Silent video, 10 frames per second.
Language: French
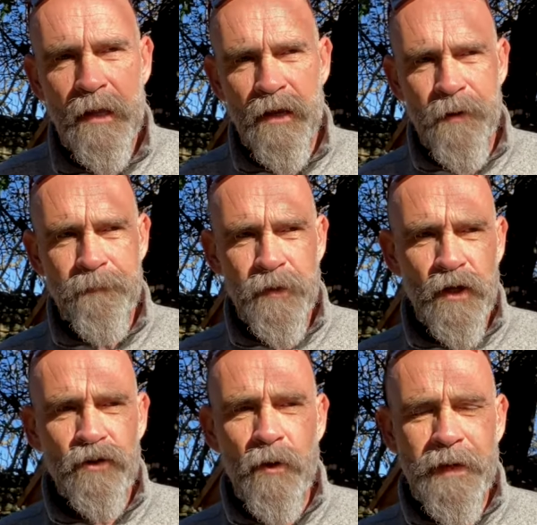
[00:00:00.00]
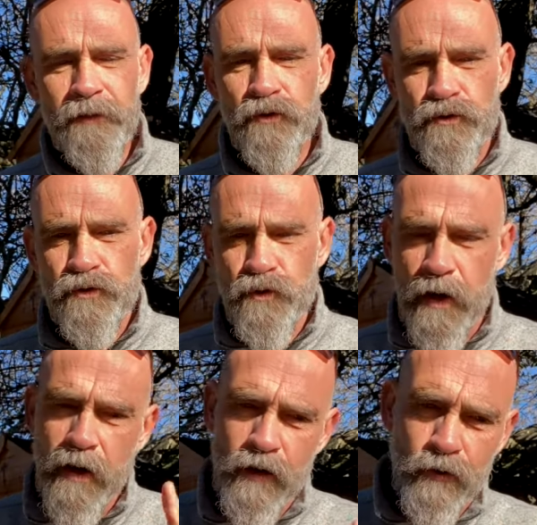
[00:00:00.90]
euh, domaines, que ce
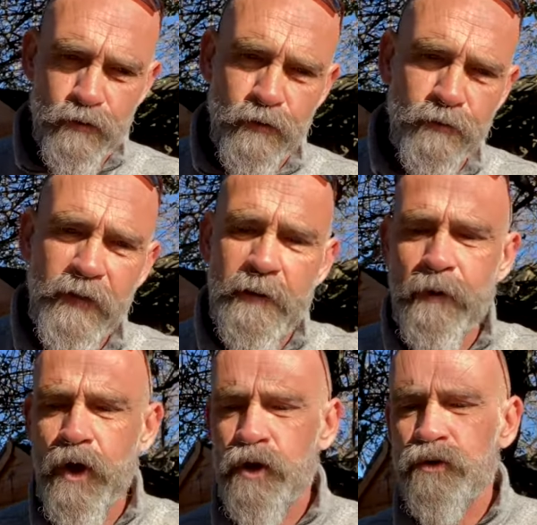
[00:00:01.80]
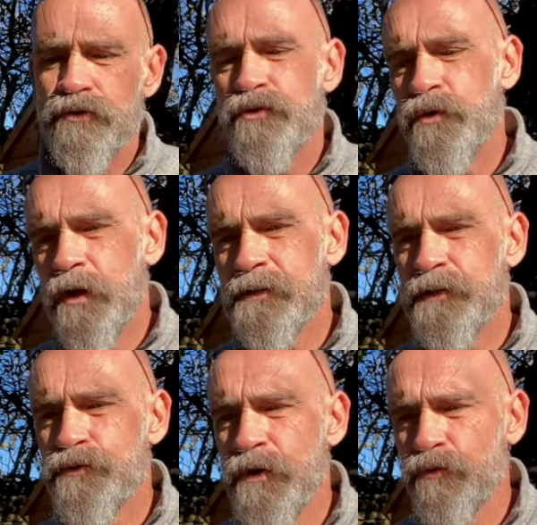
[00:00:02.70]
soit quand tu te filmes, que ce soit si
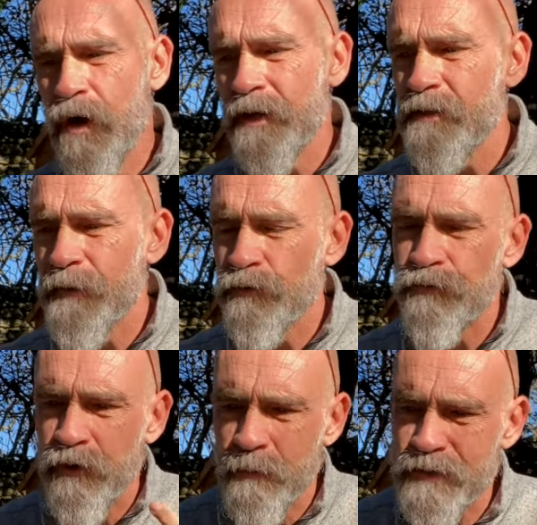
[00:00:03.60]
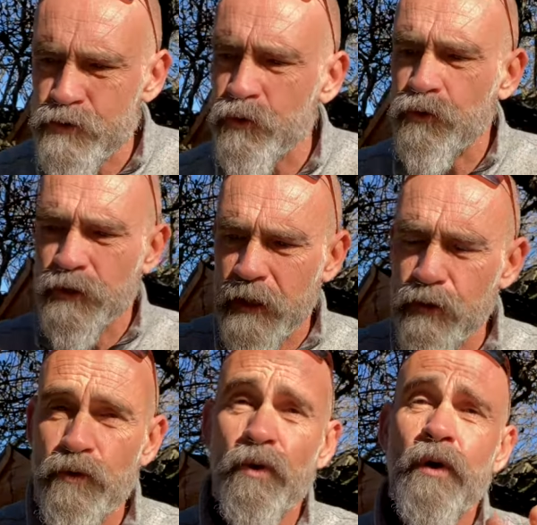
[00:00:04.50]
tu dois animer une formation, une
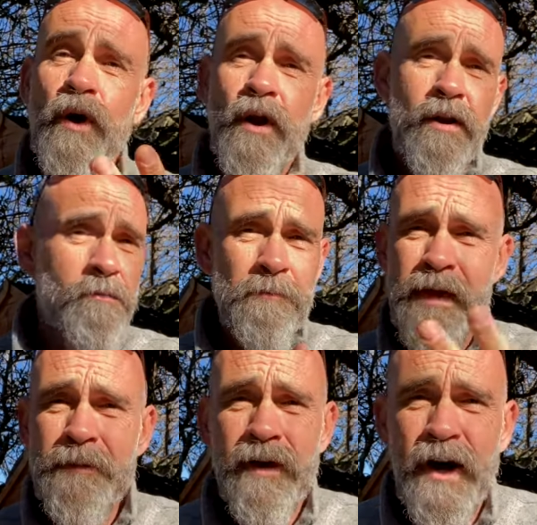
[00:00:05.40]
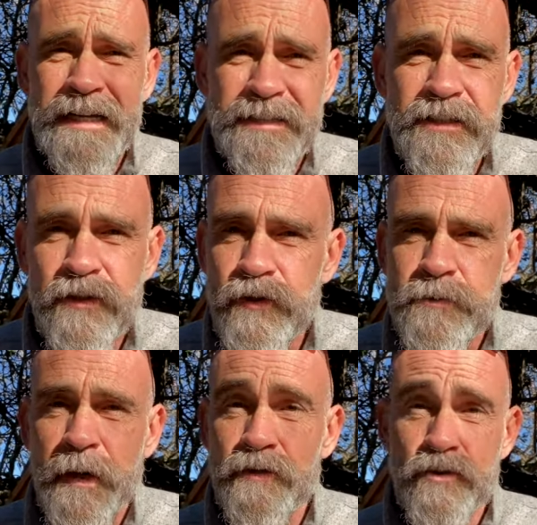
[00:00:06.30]
réunion, même à distance
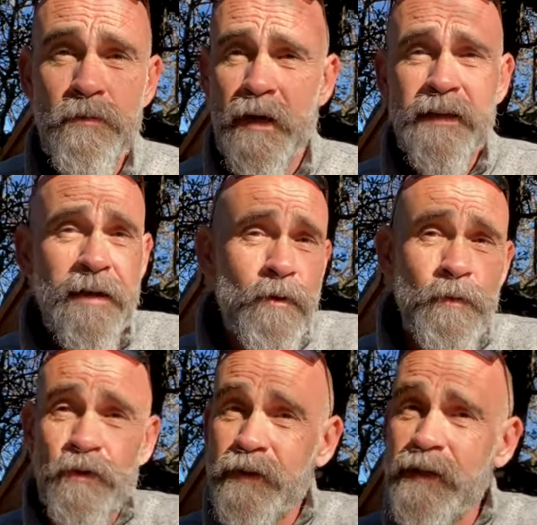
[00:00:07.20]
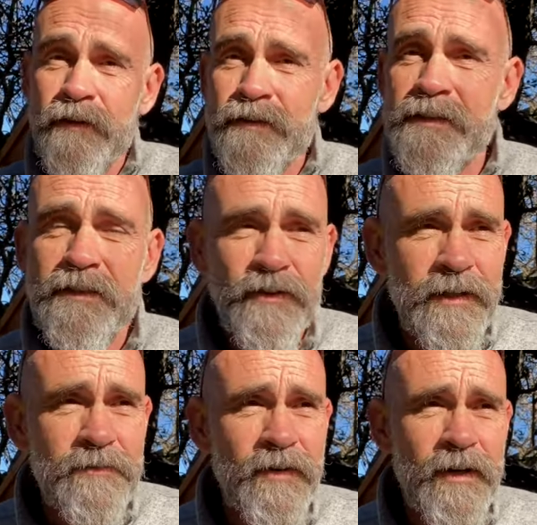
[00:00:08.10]
par Zoom. Hein, il y a un moment donné, euh, si tu es en
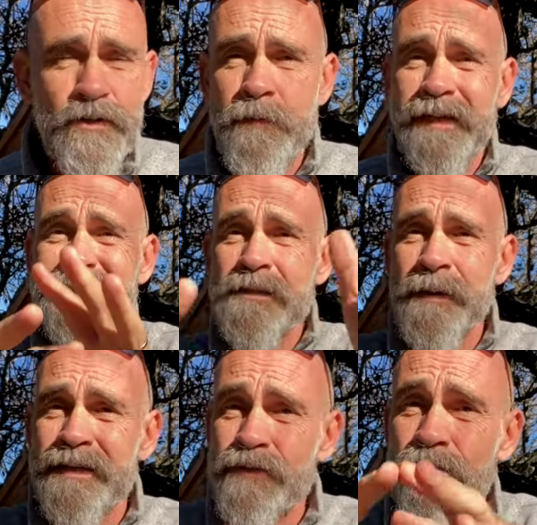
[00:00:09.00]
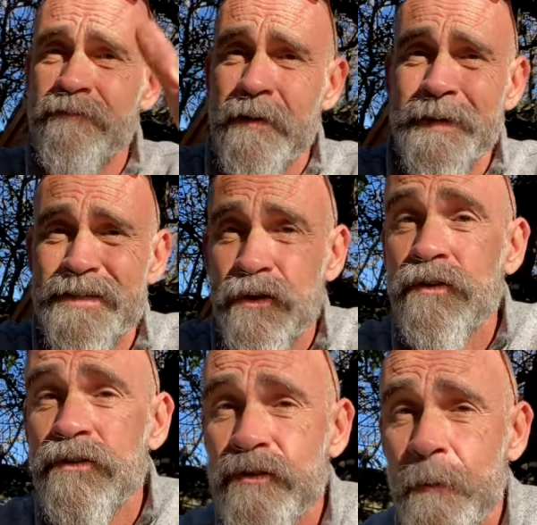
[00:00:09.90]
train de faire un Zoom avec 10 personnes, 20 personnes,
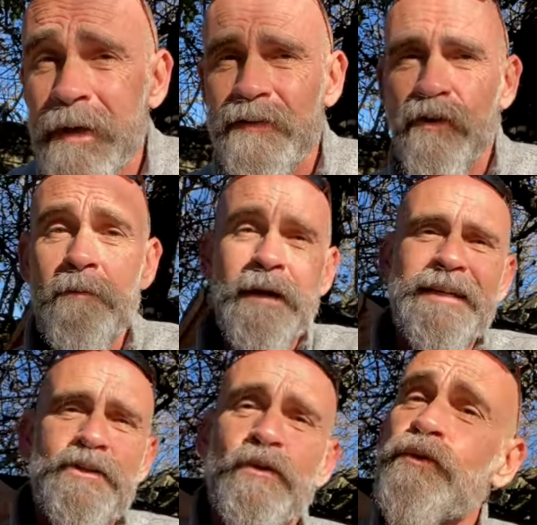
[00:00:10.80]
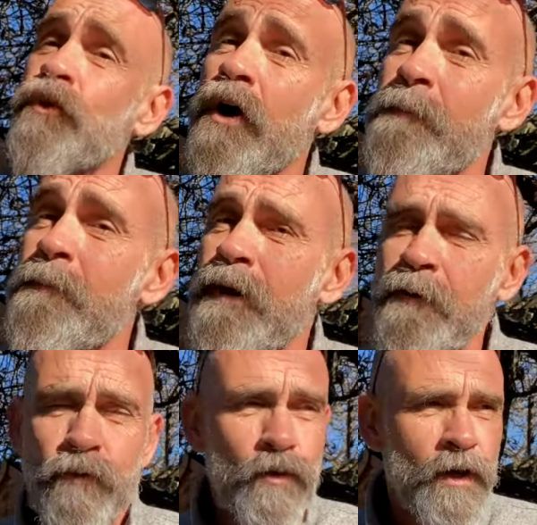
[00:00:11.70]
100 personnes, bah, les gens sont quand même là.
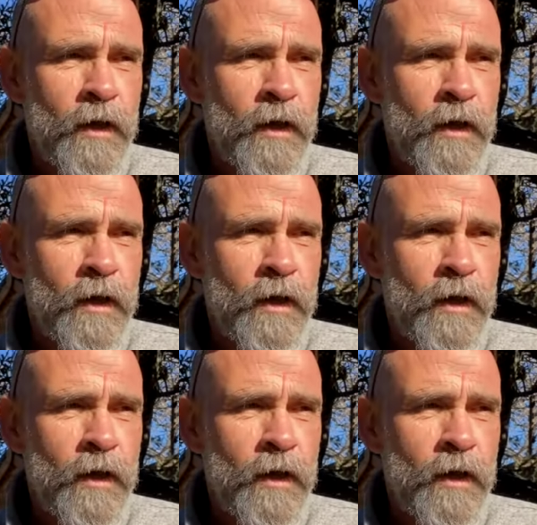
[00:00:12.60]
Donc